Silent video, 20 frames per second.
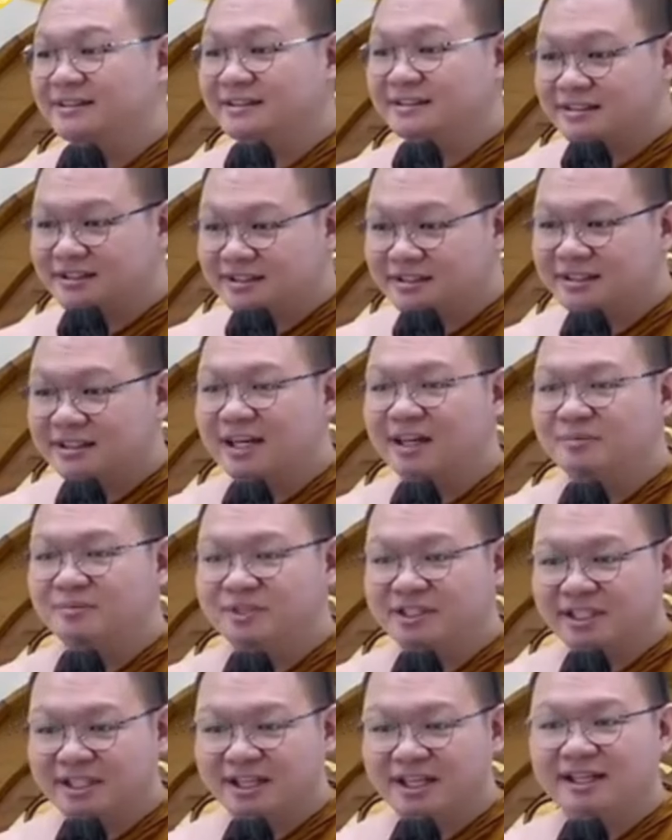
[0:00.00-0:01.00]
Seram
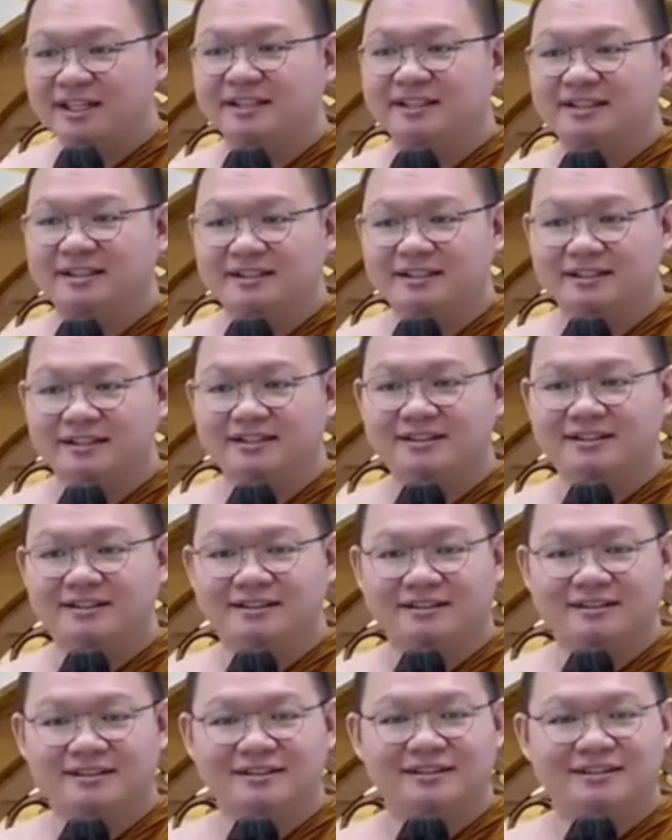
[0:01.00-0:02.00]
sekali.
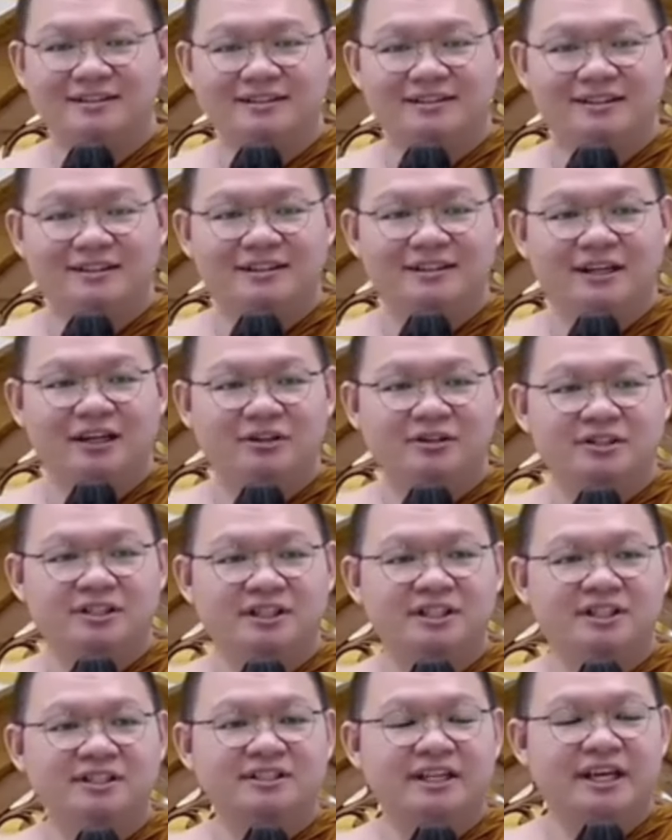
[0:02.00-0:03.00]
Lalu
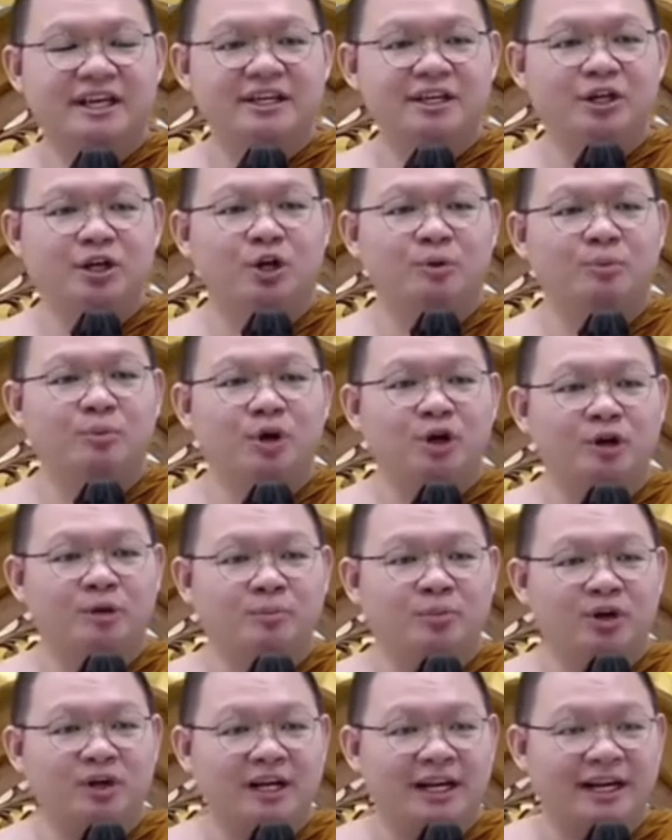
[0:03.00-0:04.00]
selesai
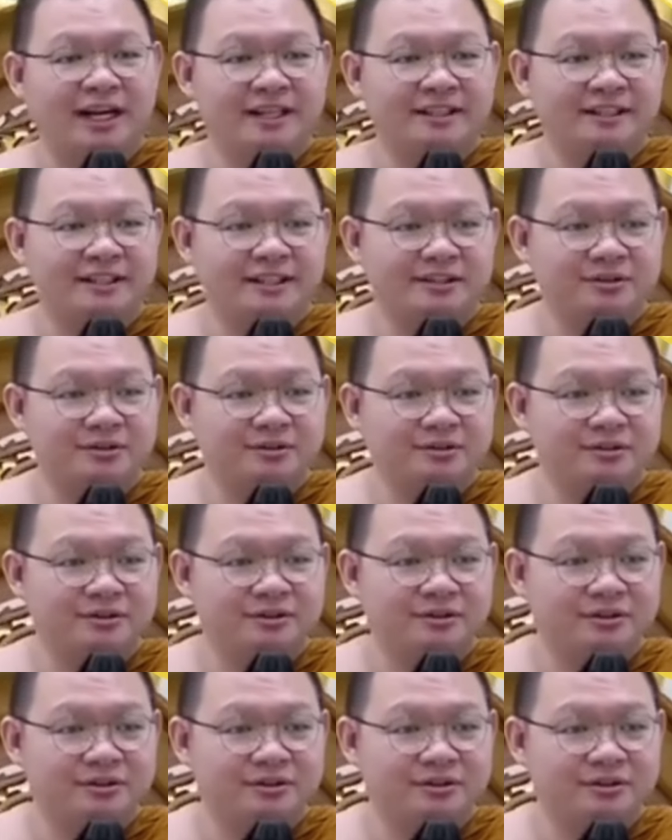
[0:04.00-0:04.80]
diobok-obok lalatnya itu,